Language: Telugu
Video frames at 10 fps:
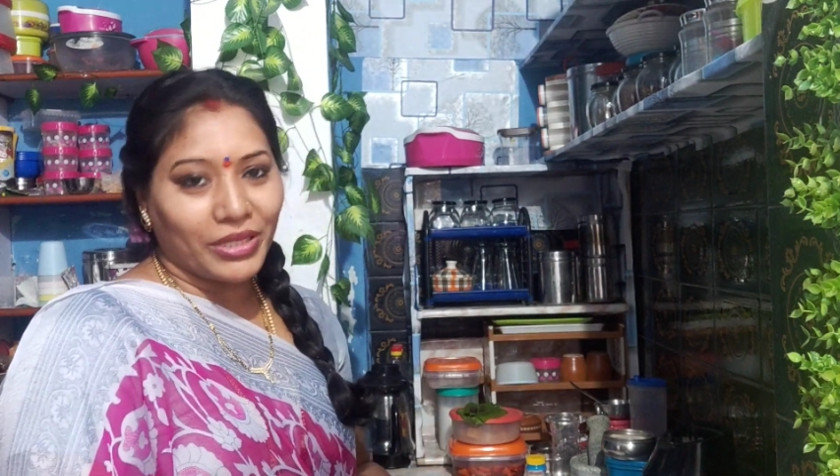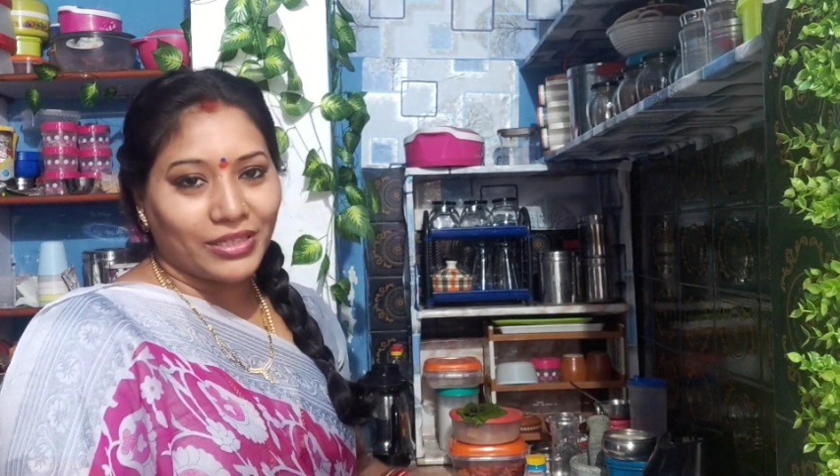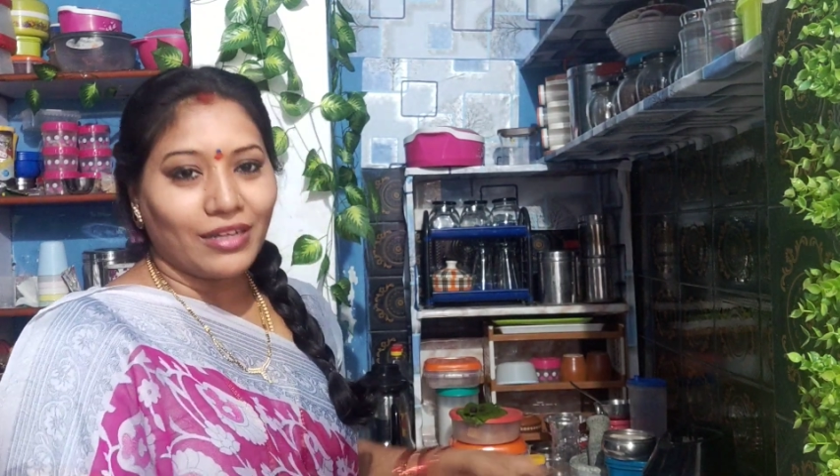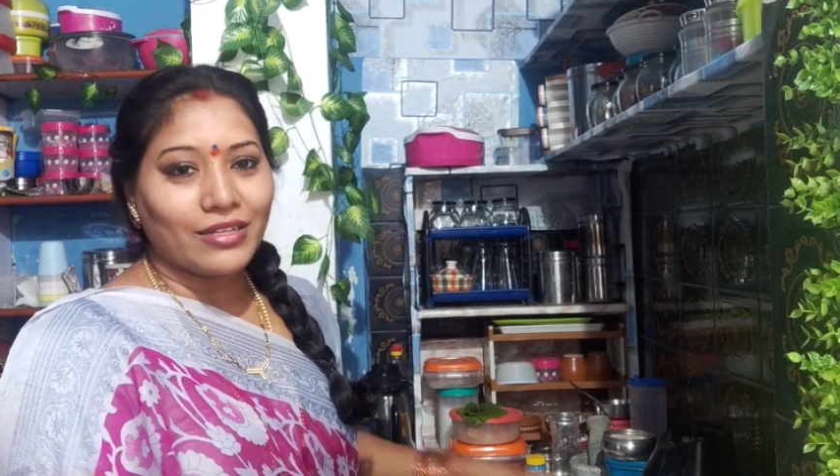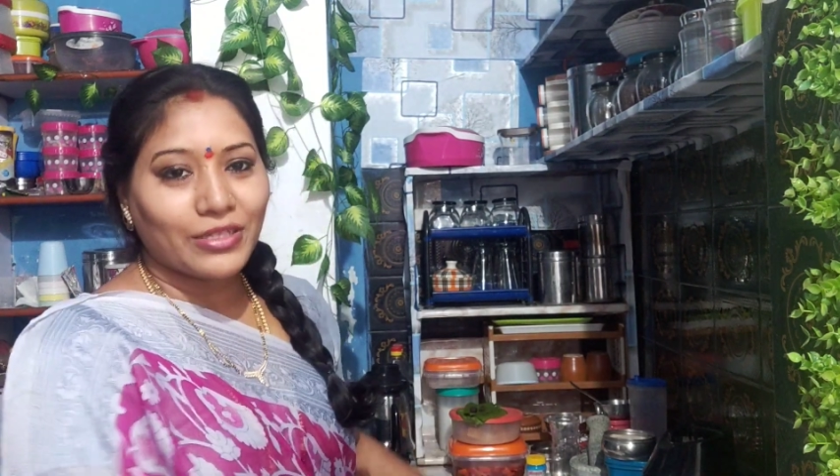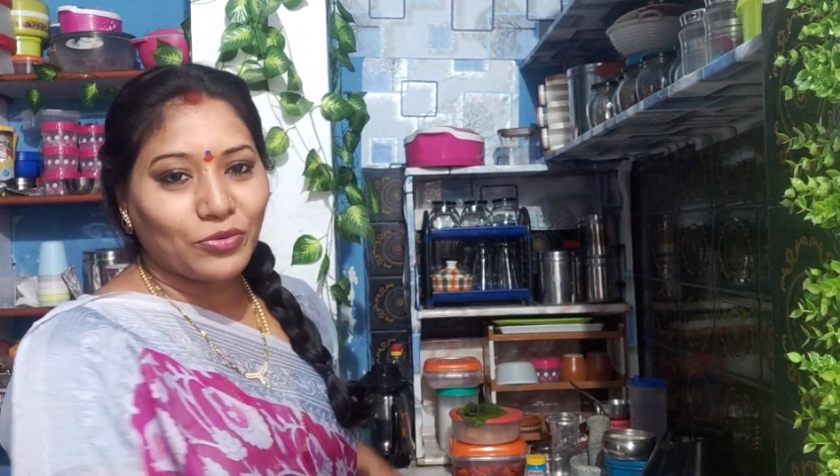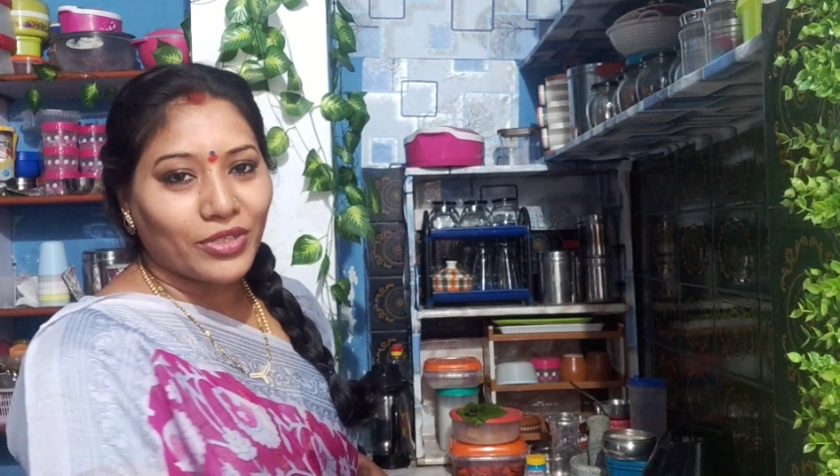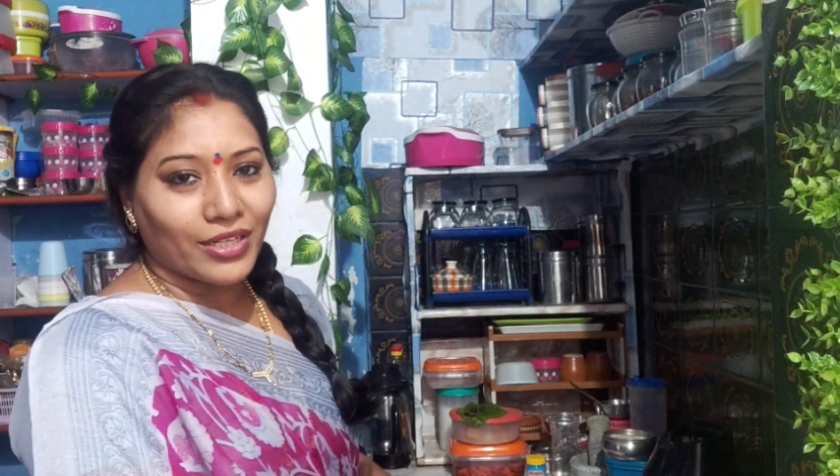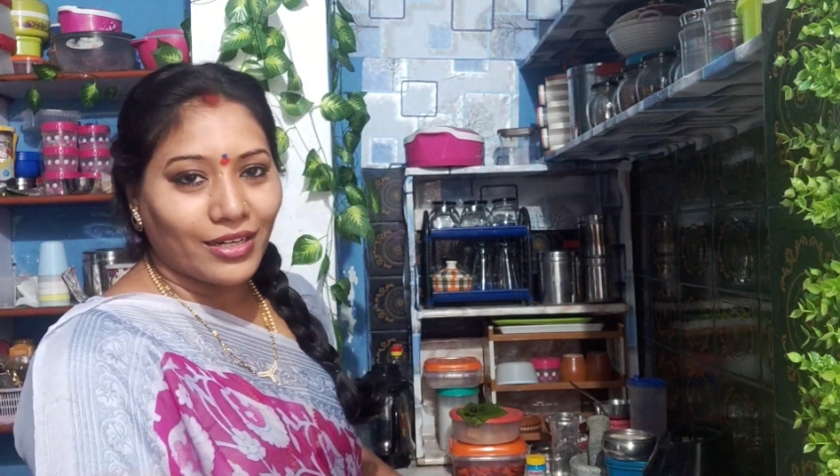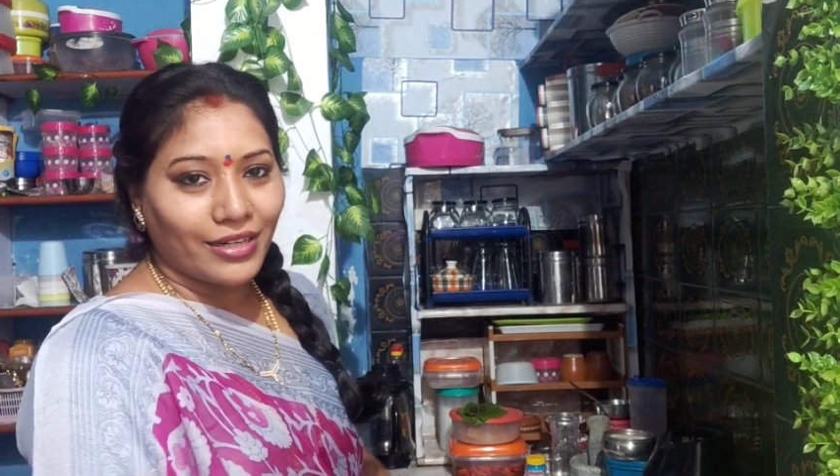మీకు తెలిసే
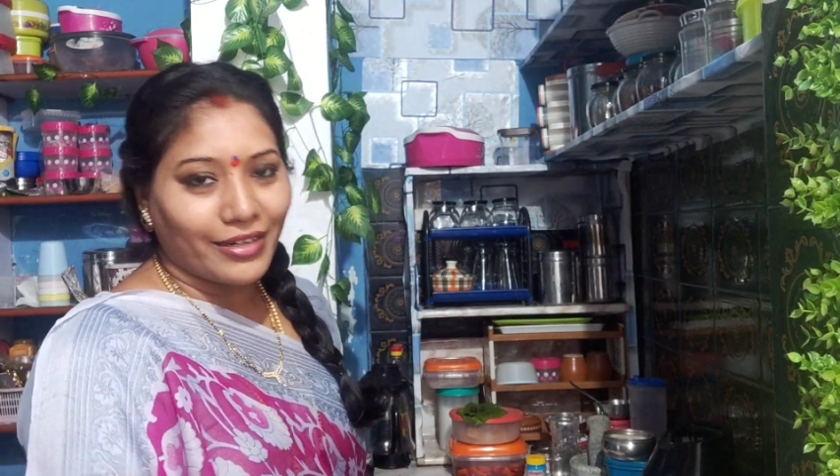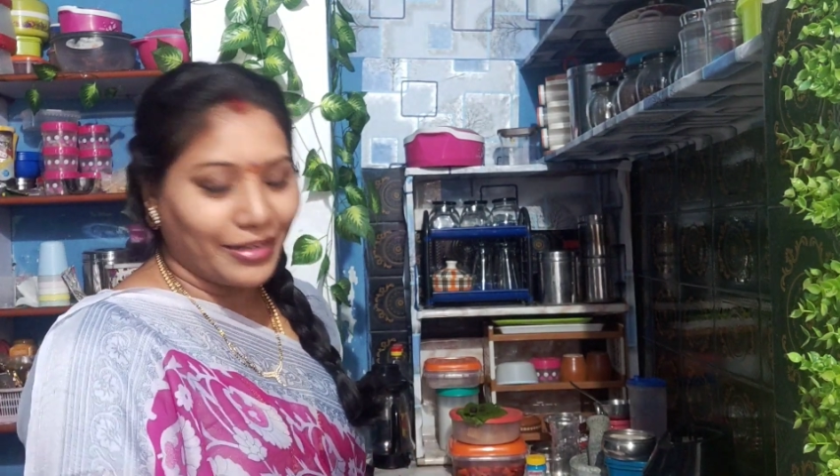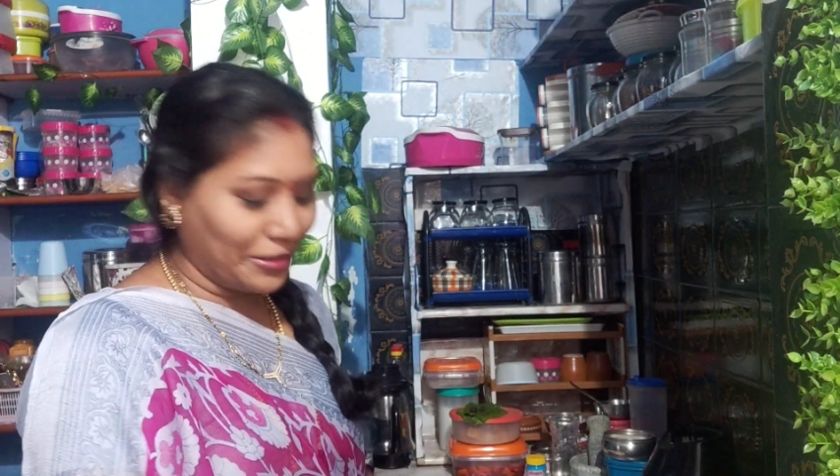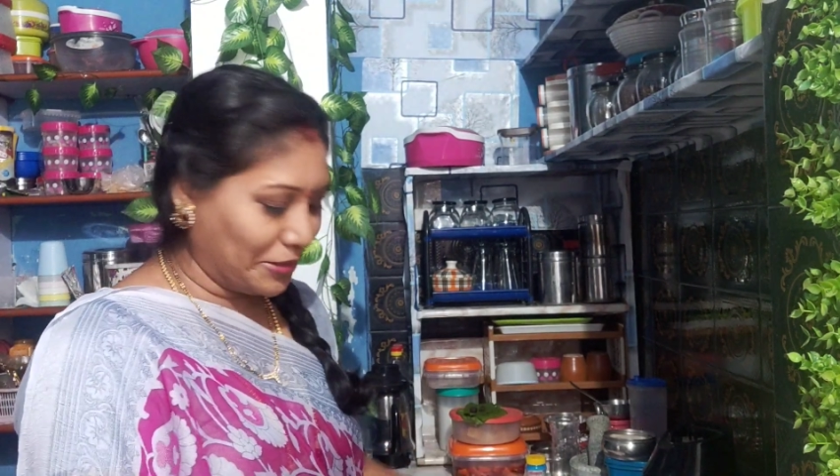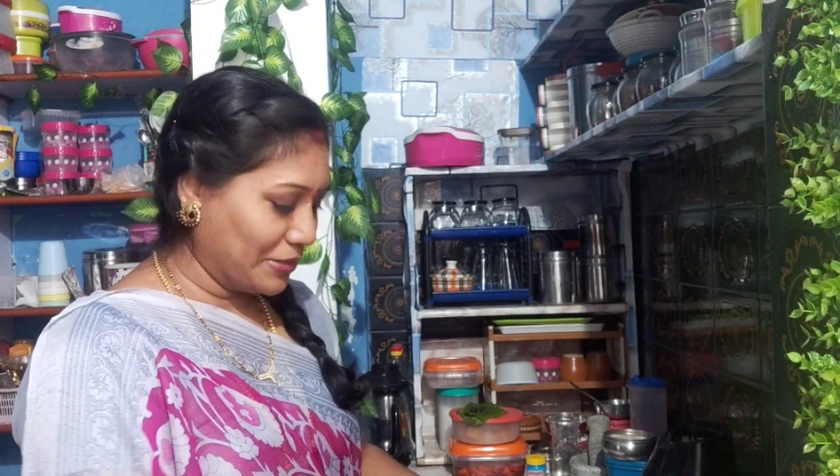ఉంటుందిలేండి